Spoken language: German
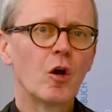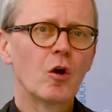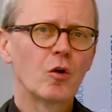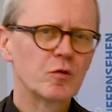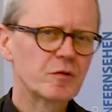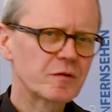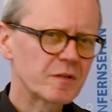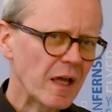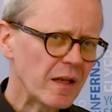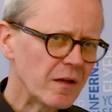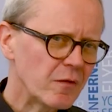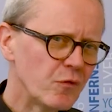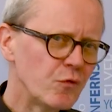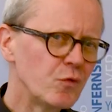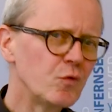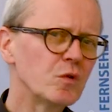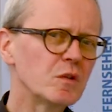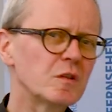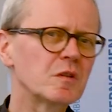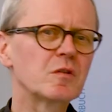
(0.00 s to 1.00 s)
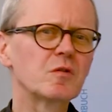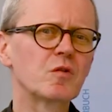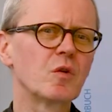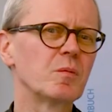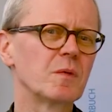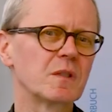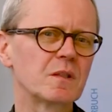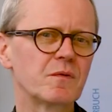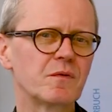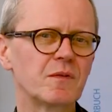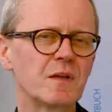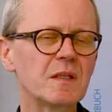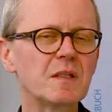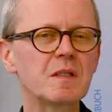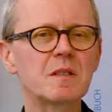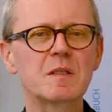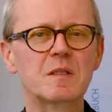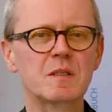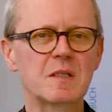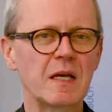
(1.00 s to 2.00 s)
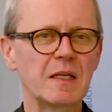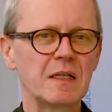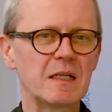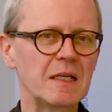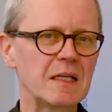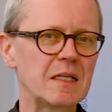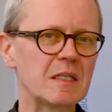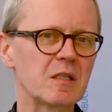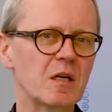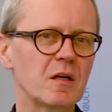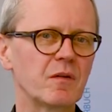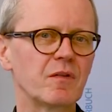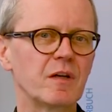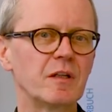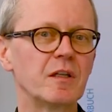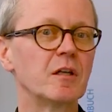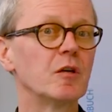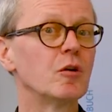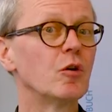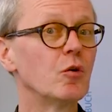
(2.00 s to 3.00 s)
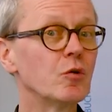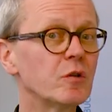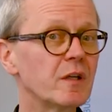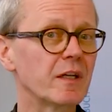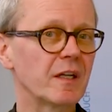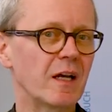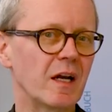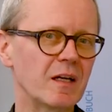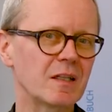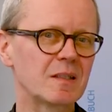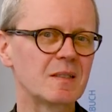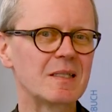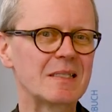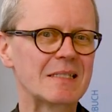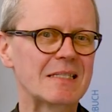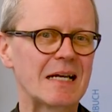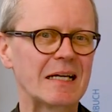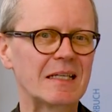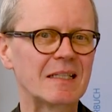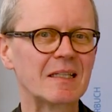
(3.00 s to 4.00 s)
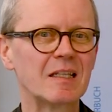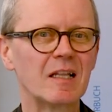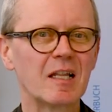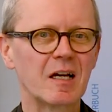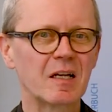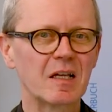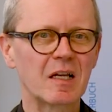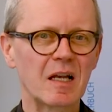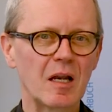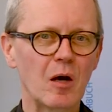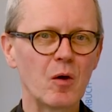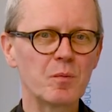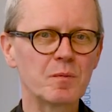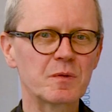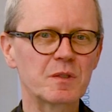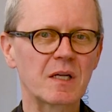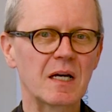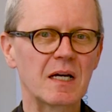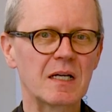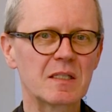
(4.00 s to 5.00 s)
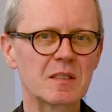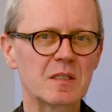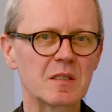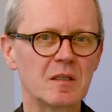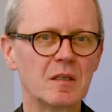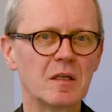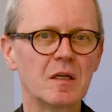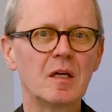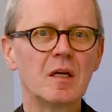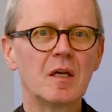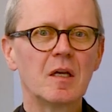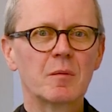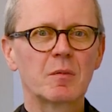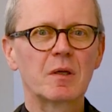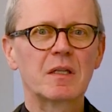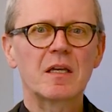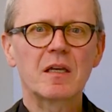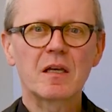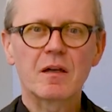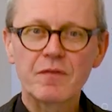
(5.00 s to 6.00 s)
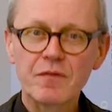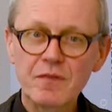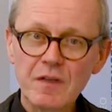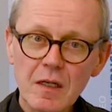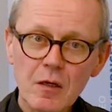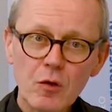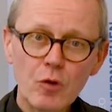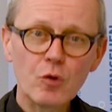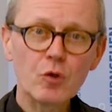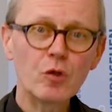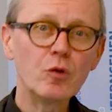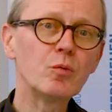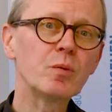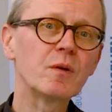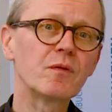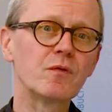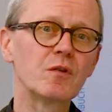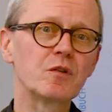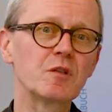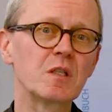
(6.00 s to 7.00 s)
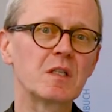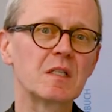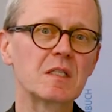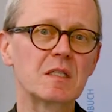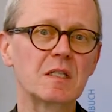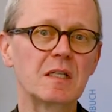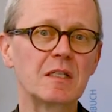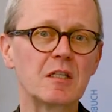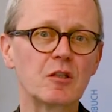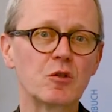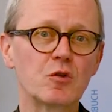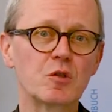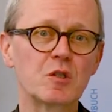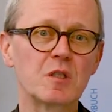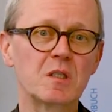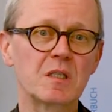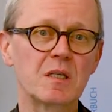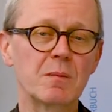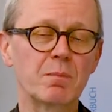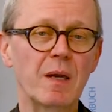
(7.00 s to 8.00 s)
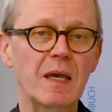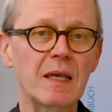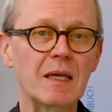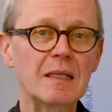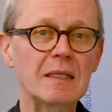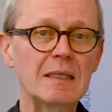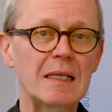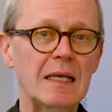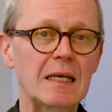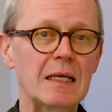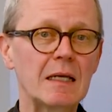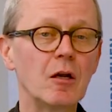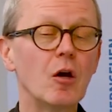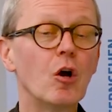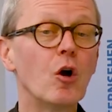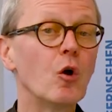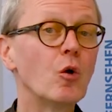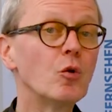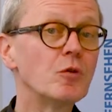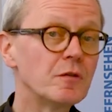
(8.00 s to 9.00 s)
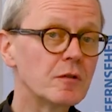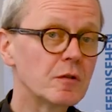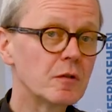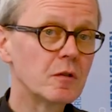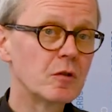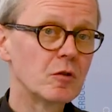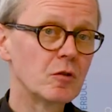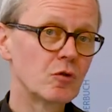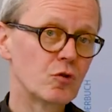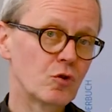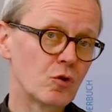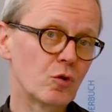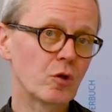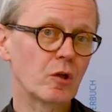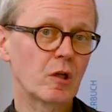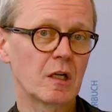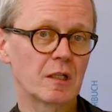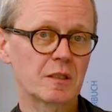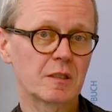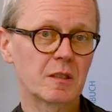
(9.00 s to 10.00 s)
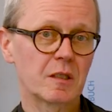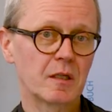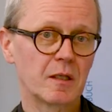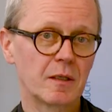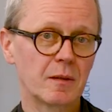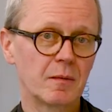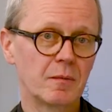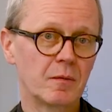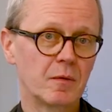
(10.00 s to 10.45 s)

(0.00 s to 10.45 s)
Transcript: Und dann führt Thomas Frings seine Leser auf eine 180 Seiten lange Glaubensreise, bei der er viel überflüssiges religiöses Gepäck entdecken und zurücklassen kann.